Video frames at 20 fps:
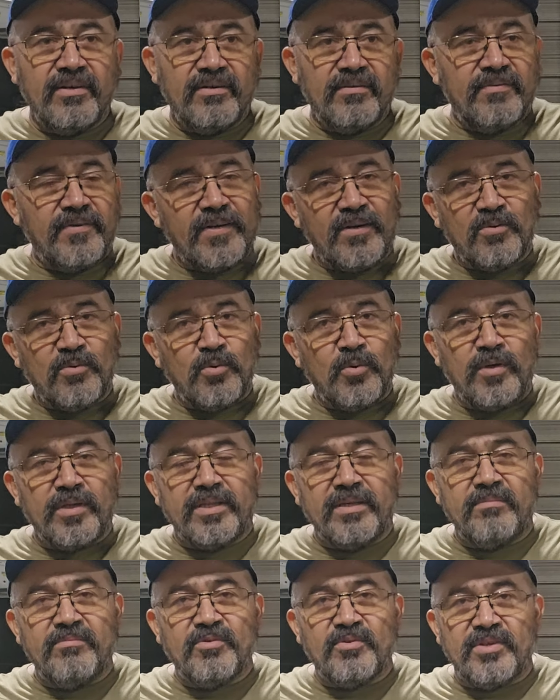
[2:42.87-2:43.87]
Fue lo
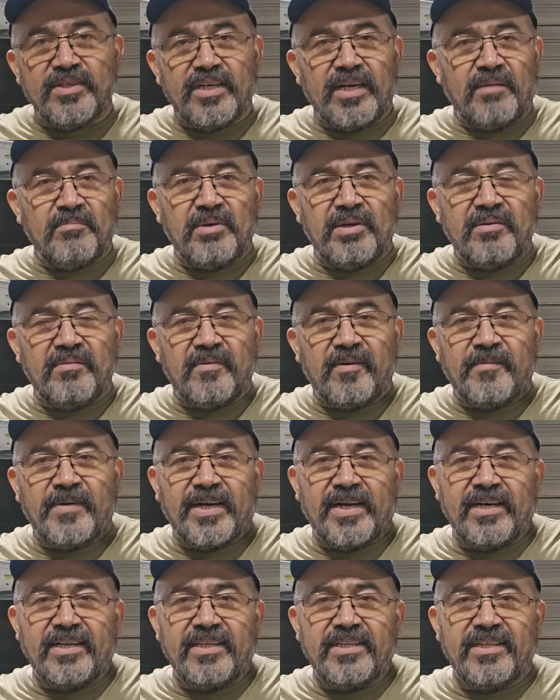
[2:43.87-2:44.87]
último y ya me iba a
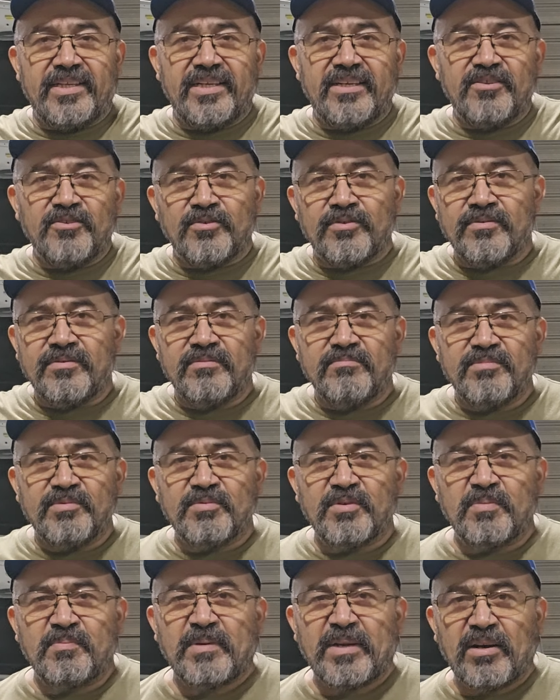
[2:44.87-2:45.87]
bajar y dije, no,
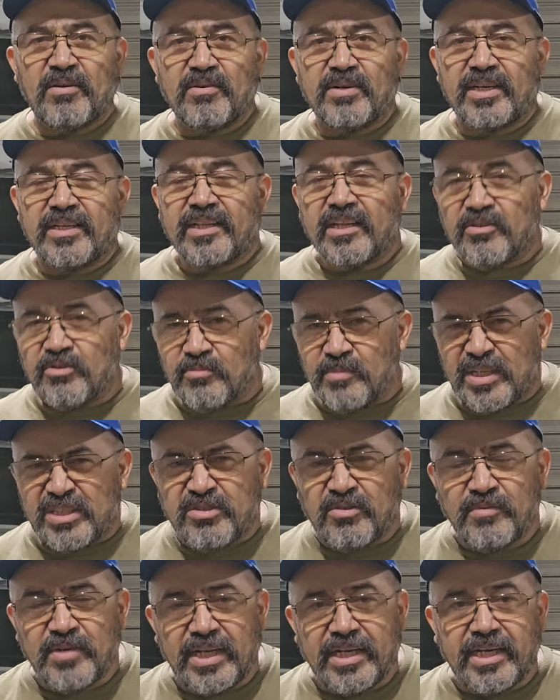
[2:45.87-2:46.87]
voy a esperar un ratito más,
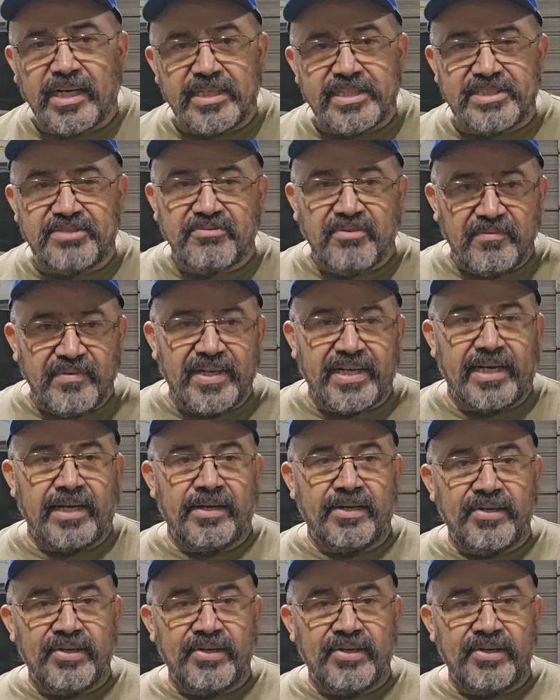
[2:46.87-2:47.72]
todavía alcanzo a ver.